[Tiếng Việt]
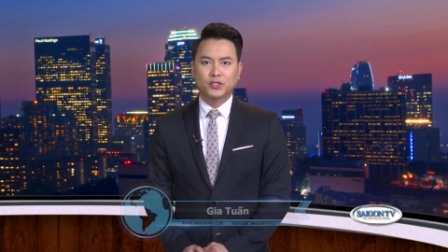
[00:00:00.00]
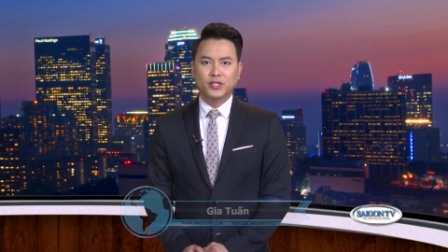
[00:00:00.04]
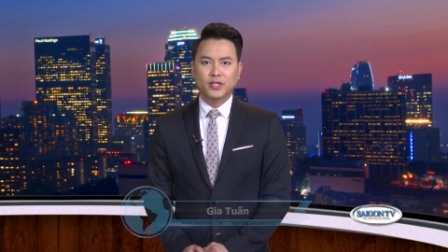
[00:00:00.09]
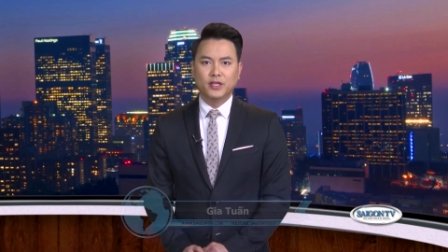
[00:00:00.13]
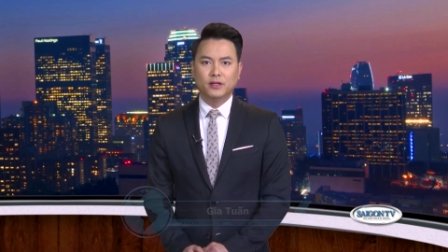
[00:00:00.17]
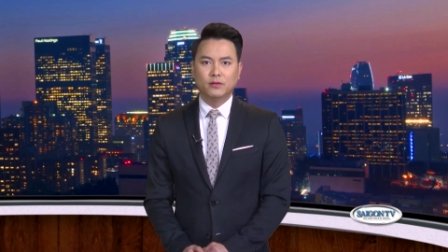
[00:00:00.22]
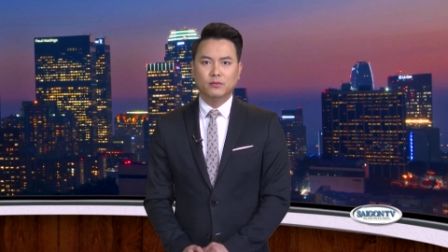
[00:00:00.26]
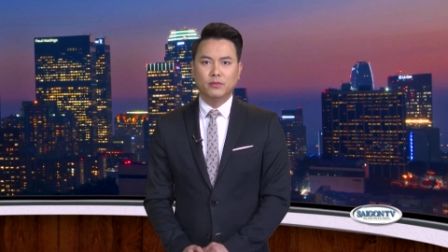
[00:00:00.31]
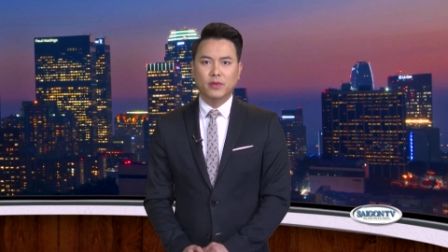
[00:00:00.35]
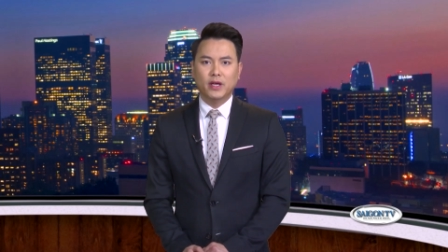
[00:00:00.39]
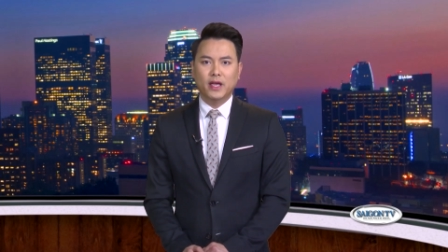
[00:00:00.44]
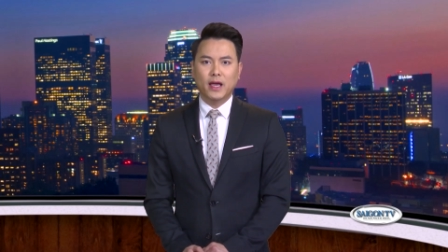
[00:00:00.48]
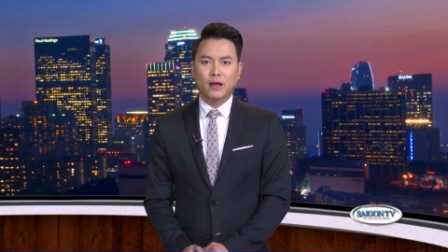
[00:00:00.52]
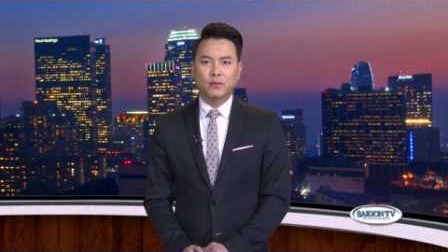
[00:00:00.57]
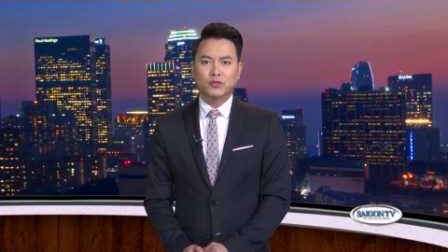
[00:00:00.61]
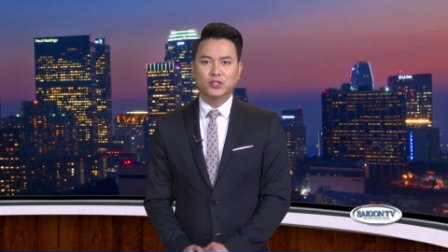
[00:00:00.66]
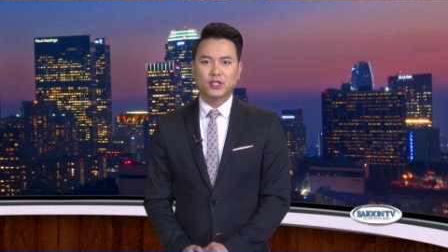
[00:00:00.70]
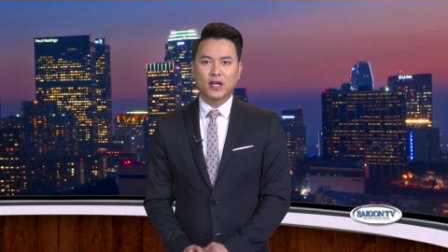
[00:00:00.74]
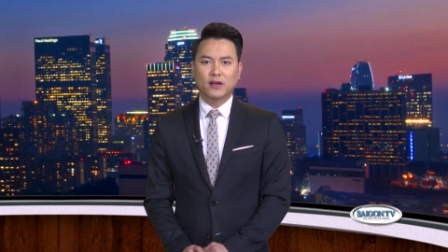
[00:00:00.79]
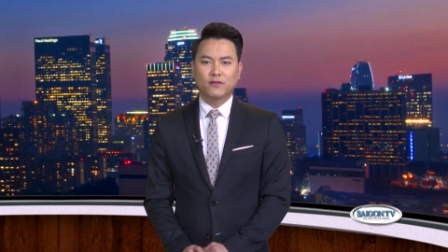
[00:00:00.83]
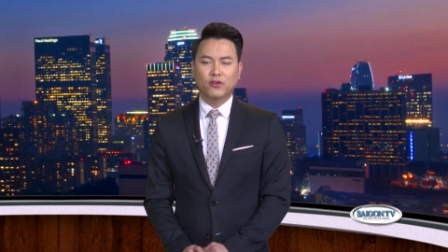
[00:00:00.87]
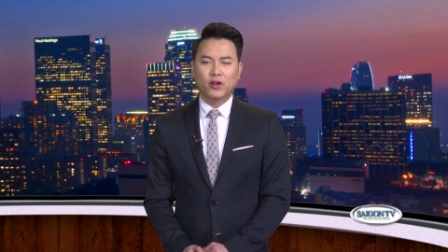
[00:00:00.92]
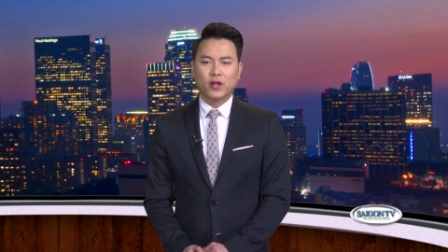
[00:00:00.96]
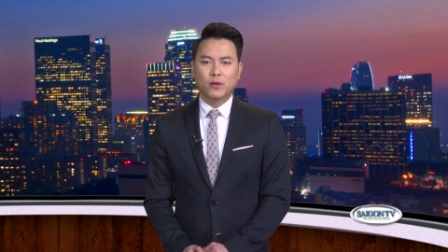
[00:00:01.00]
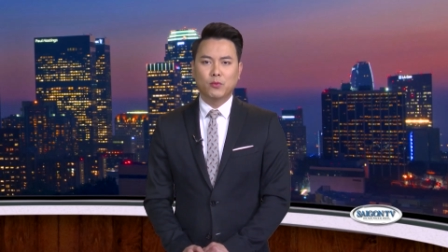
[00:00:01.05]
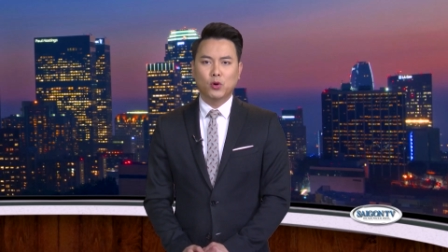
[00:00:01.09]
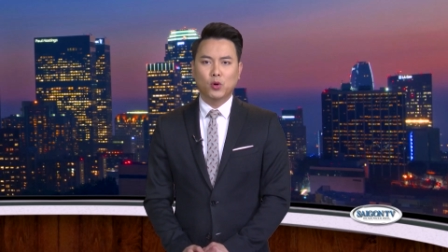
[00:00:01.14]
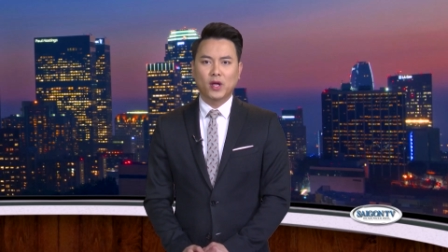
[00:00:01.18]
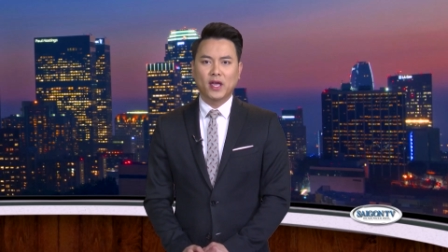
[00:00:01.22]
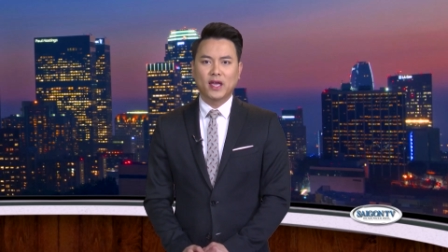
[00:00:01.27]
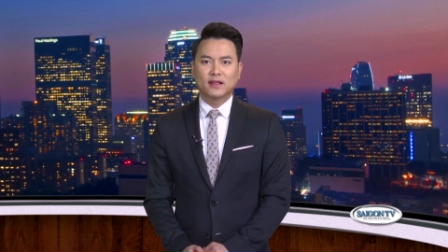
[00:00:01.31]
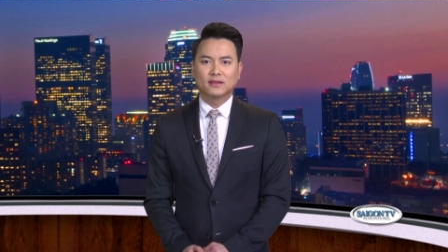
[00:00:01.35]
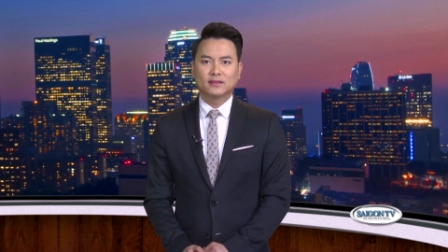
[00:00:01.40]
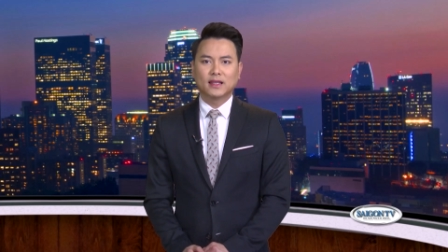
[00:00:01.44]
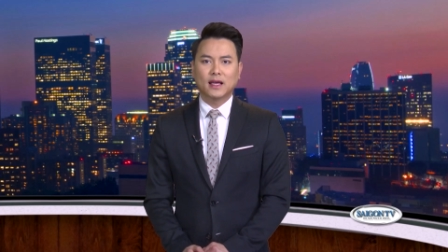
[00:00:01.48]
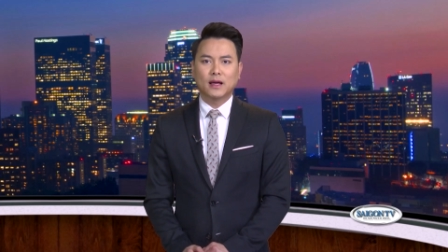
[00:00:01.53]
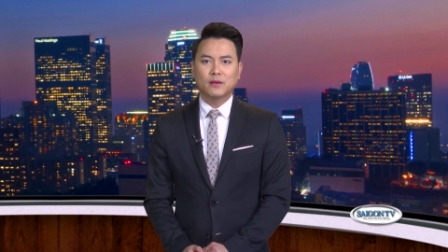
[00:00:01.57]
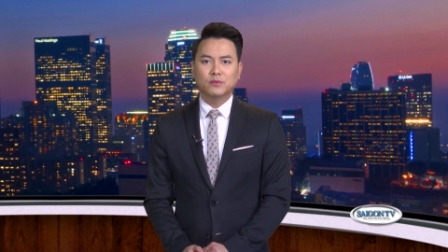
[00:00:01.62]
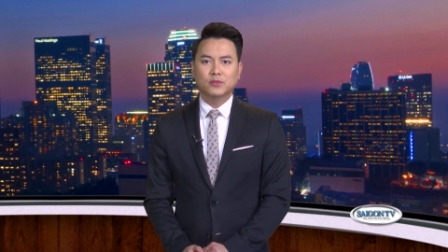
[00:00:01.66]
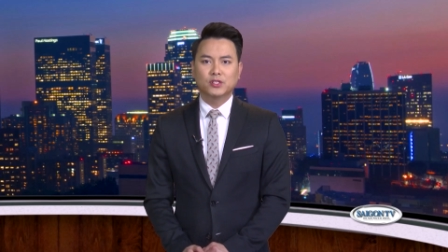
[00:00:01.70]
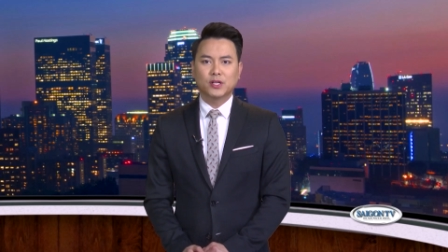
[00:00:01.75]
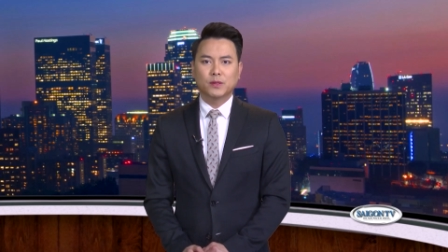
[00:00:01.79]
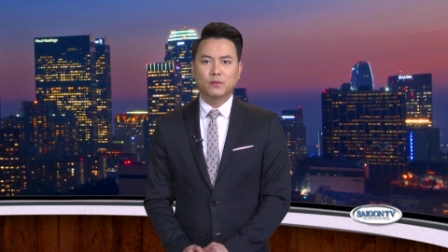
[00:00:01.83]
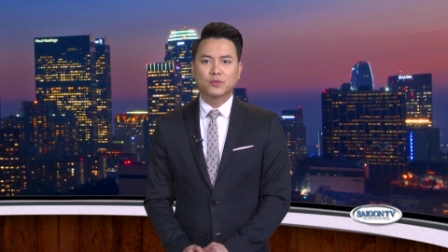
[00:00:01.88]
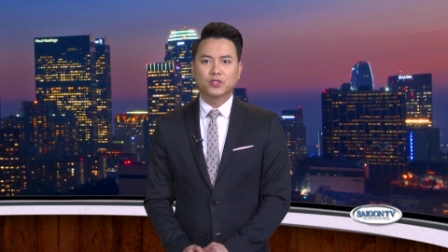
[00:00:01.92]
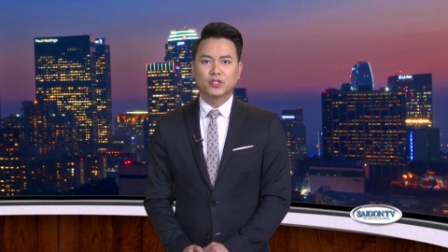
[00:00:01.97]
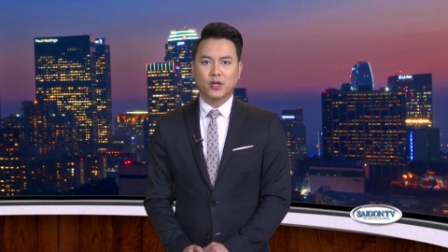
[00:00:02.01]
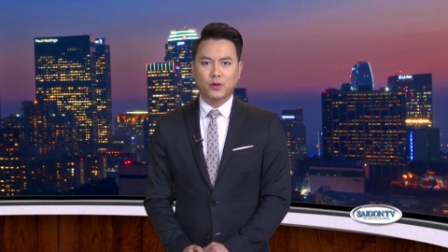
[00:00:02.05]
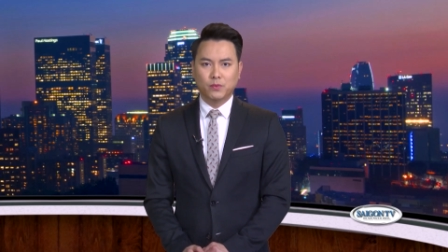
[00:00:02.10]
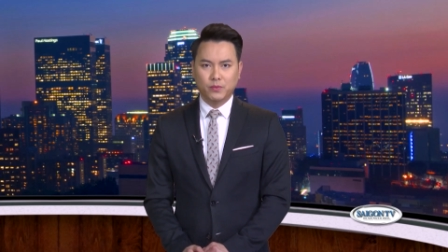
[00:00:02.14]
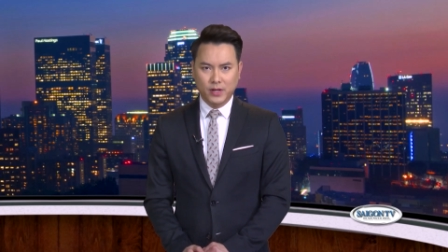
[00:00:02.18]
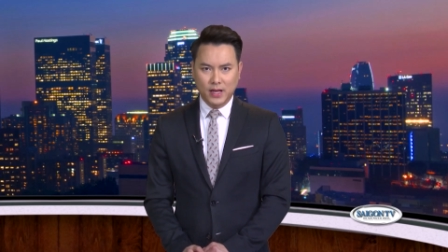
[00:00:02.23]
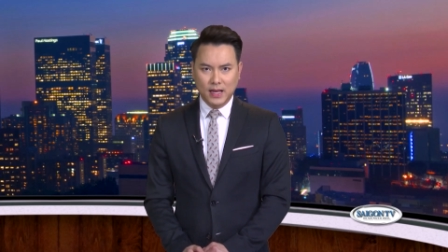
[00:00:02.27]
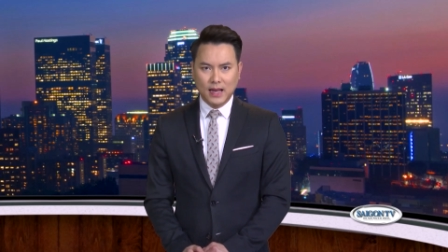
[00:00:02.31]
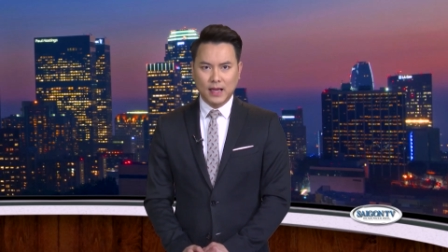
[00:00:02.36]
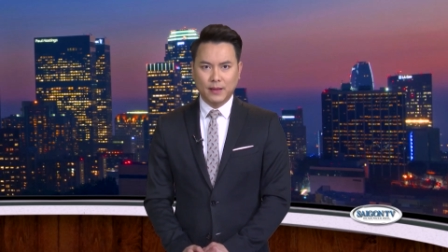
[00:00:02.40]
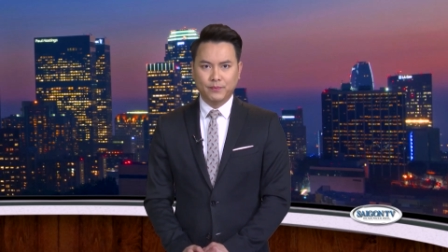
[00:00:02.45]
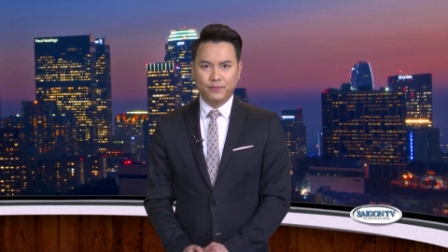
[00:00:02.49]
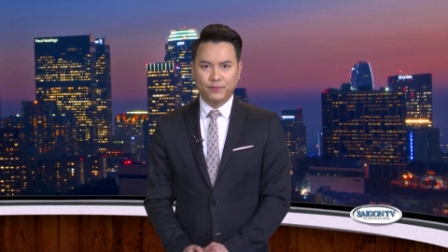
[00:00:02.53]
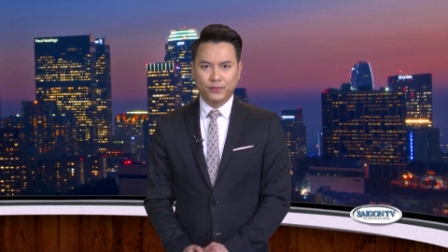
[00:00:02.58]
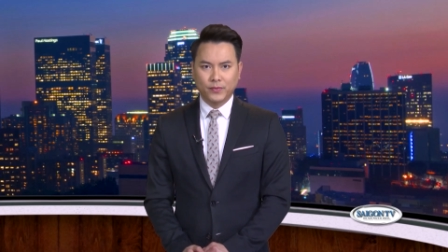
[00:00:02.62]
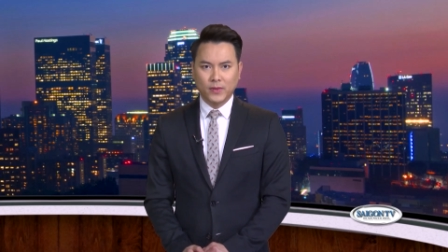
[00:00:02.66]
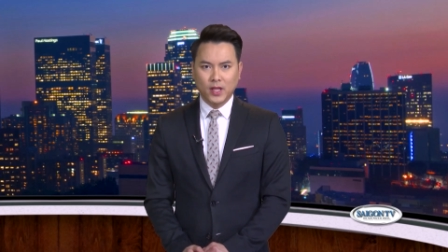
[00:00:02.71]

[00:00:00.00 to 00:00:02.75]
chiến bị ám sát vào năm một nghìn tám trăm sáu mươi lăm.